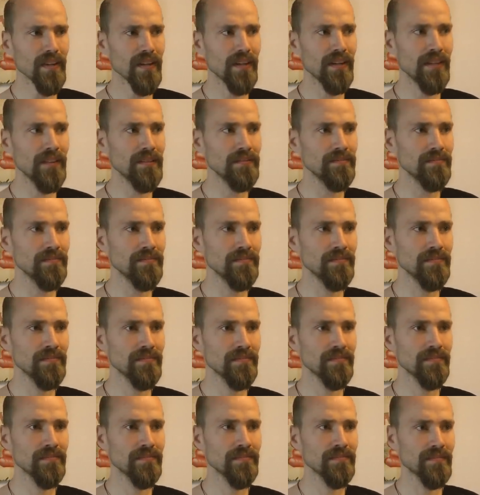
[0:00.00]
Ähm,
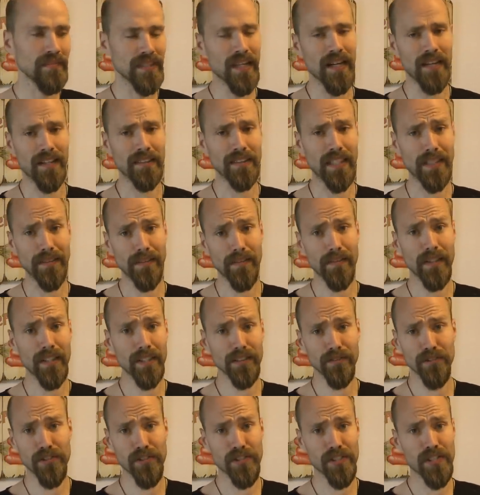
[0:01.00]
ja, ganz einfach, weil
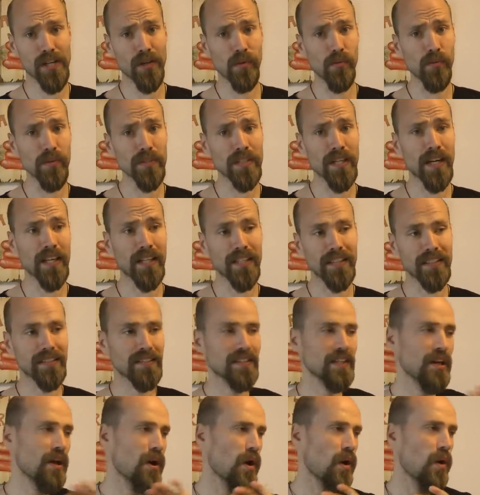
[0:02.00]
dazwischen der Ruhetag
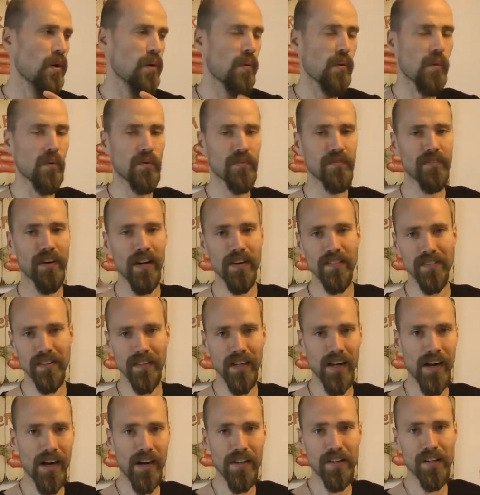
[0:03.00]
ist und weil
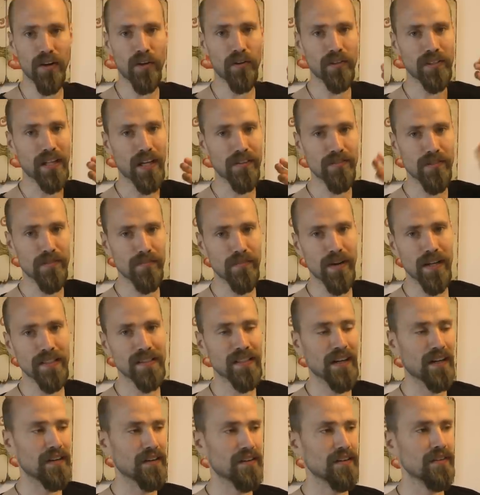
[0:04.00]
wir halt auch dafür ein paar
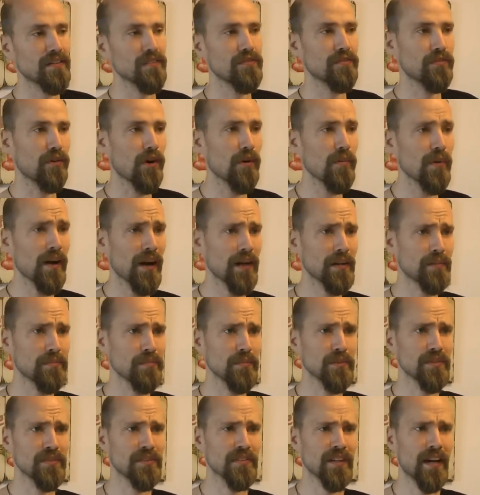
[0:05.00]
Sachen vorbereiten
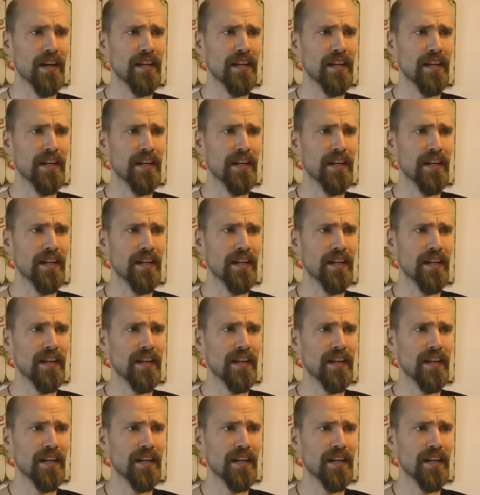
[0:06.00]
müssen.